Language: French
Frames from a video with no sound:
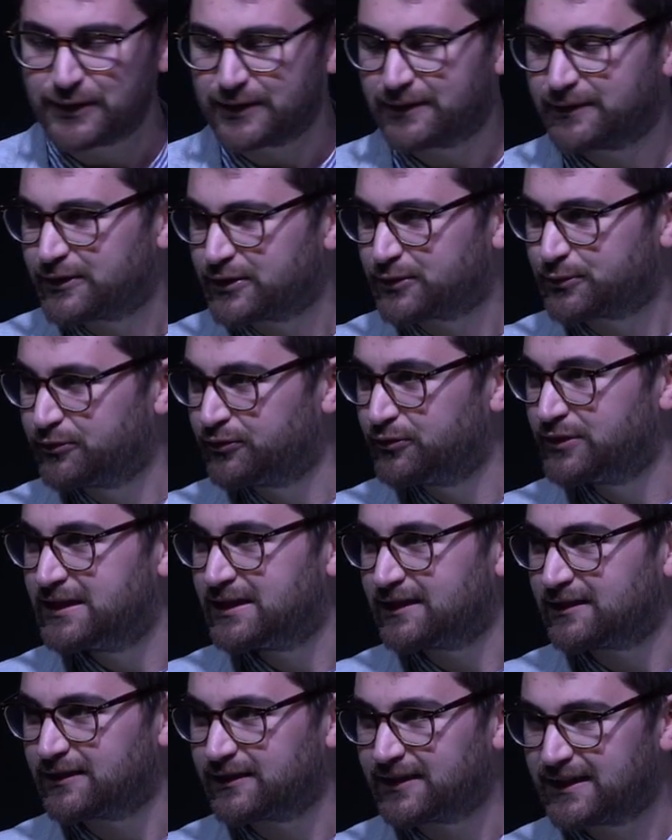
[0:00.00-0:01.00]
Je vais vous
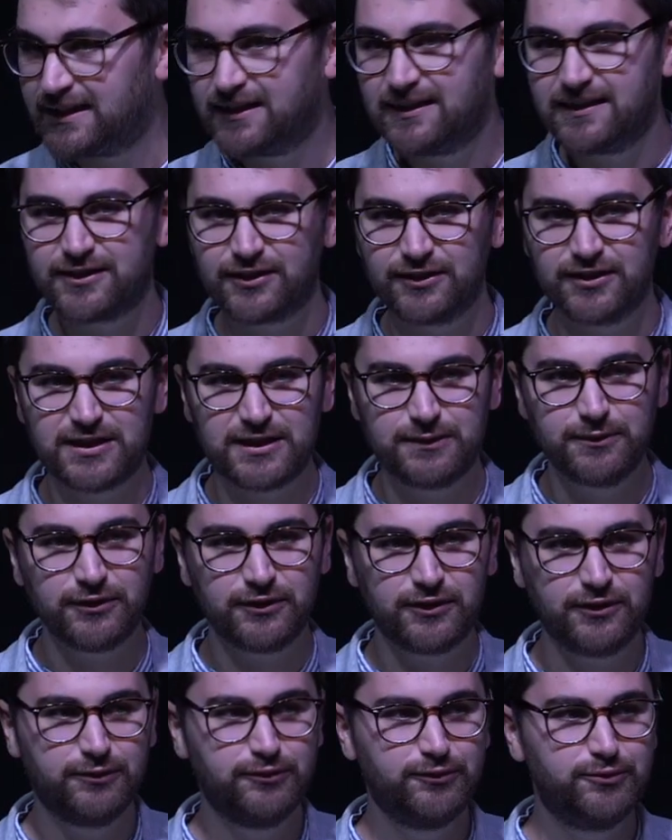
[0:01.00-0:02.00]
dire quel est le sentiment
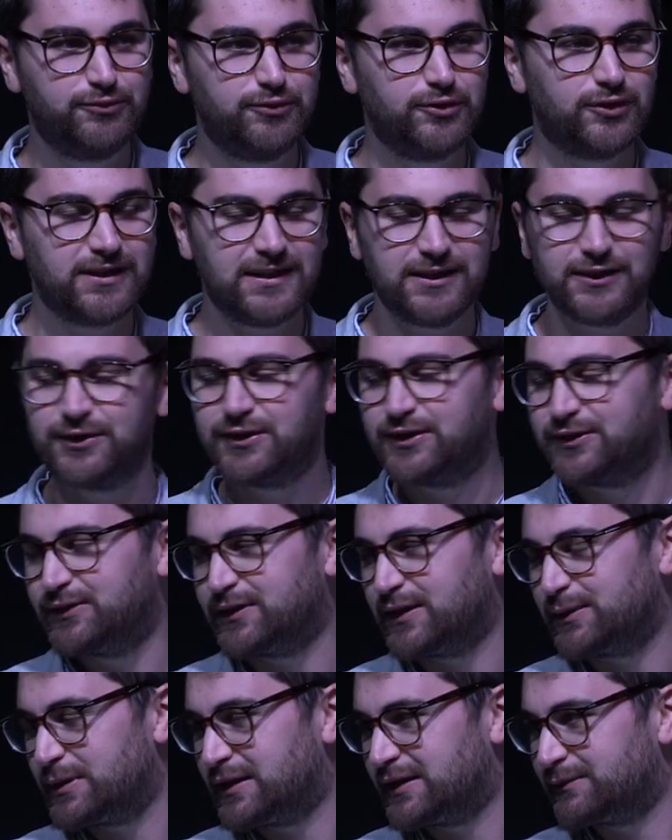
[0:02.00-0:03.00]
que vous pourriez
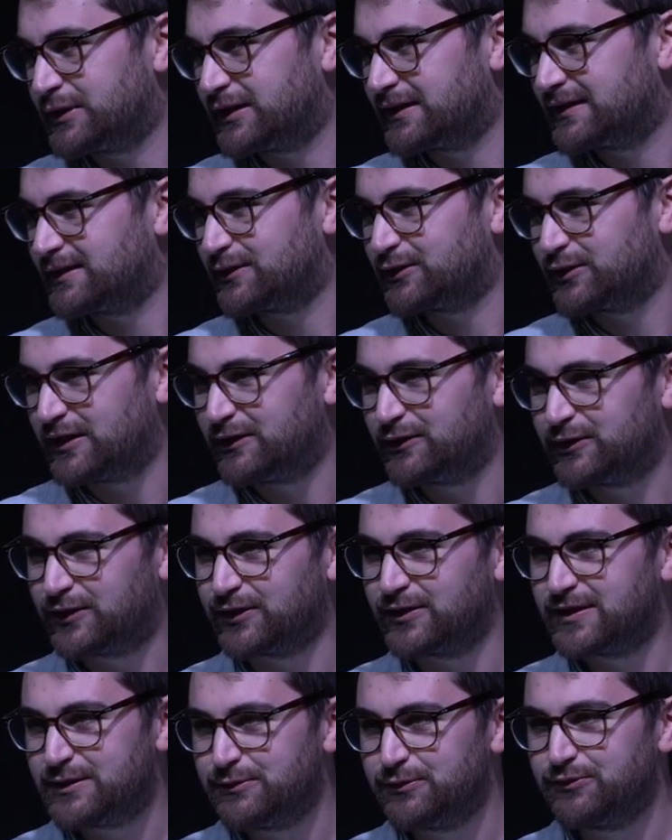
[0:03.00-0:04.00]
recevoir par rapport à ça, quel
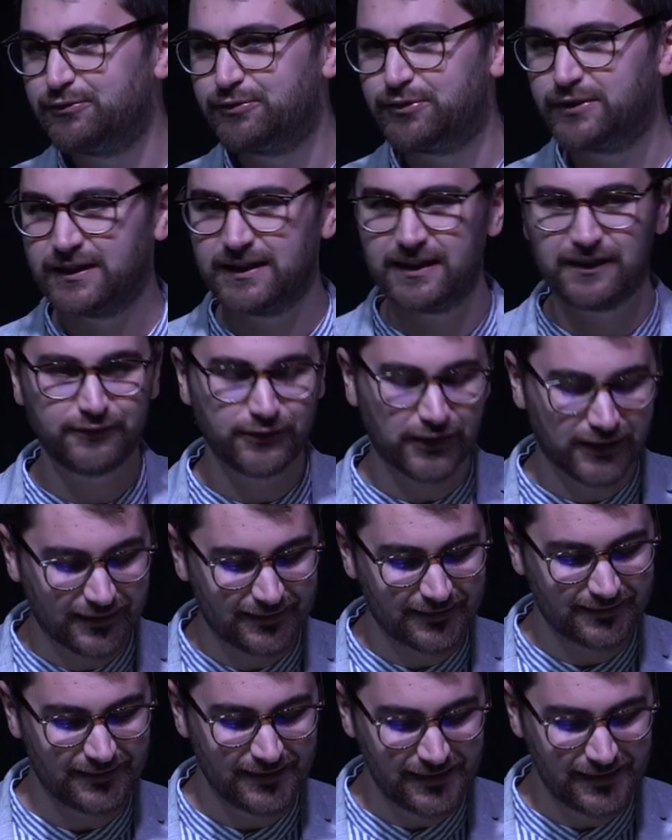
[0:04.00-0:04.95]
sentiment vous pourriez avoir.